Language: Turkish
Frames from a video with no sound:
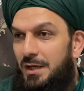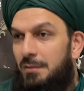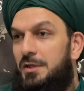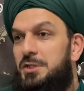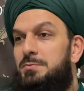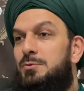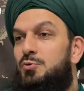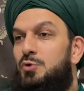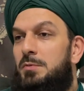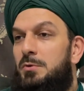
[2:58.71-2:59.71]
Ama hiçbirini
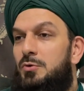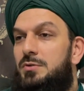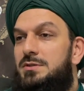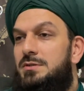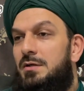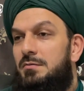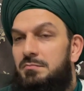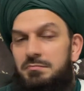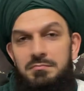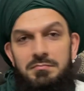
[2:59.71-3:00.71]
uygulama noktasında
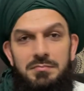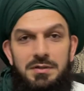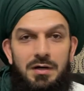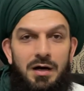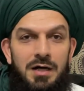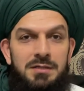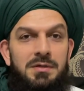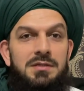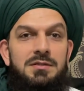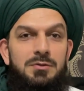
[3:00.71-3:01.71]
adım
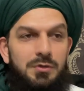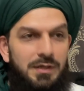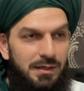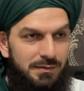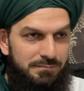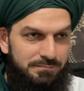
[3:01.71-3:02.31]
attığı yok yani.